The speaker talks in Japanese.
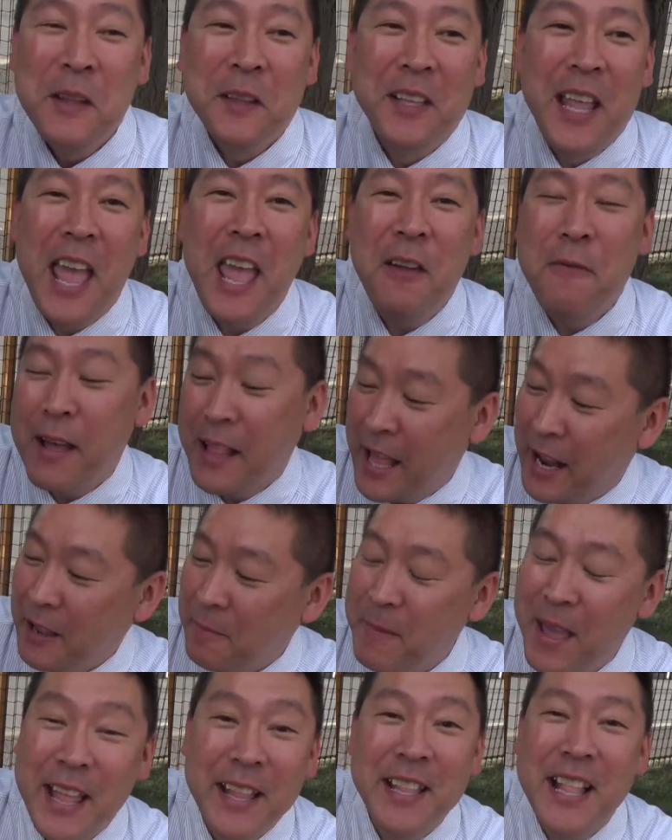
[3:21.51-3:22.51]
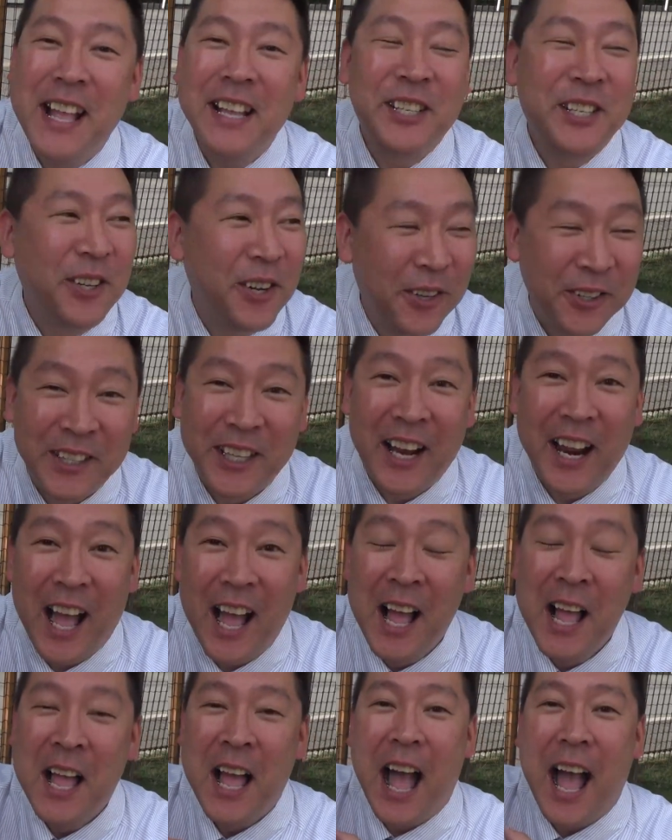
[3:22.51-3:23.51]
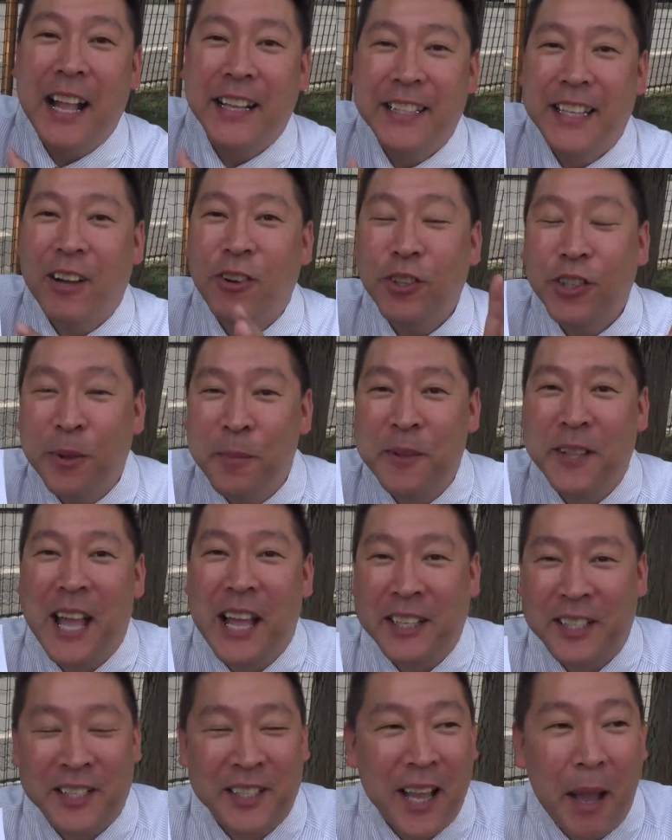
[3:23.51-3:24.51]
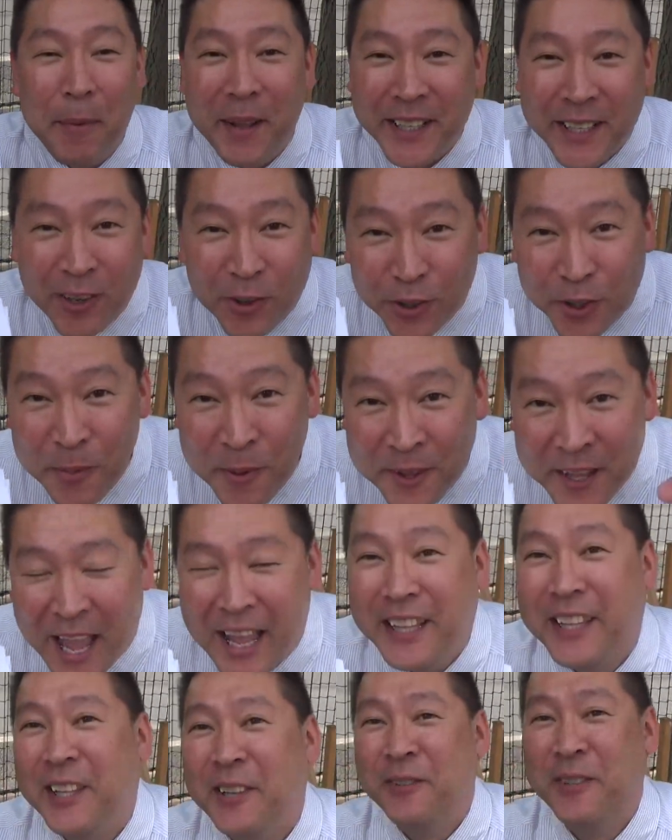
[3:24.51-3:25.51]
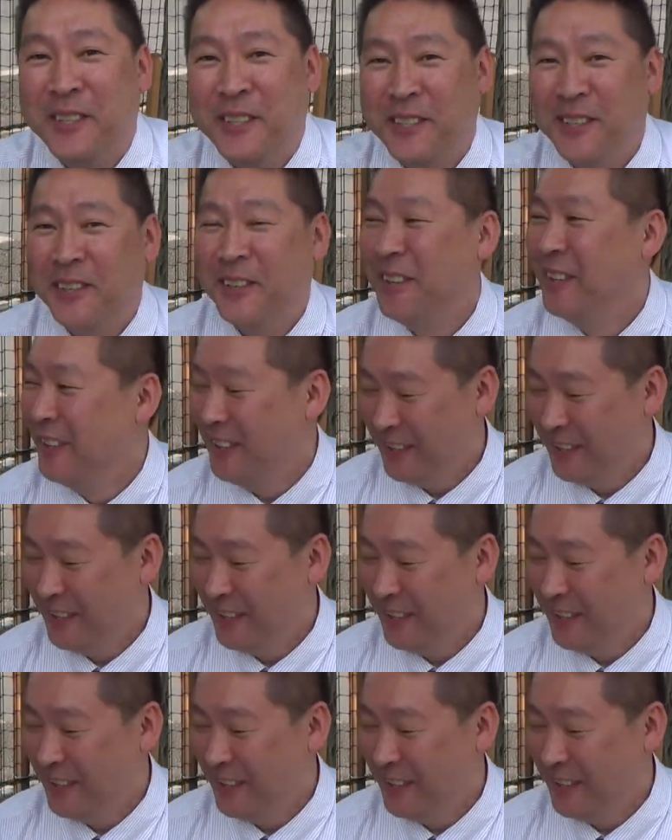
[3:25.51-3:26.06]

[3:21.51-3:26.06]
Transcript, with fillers: 電話なり面談しろ言ったら会ったこともないし喋ったこともないって言うんですよ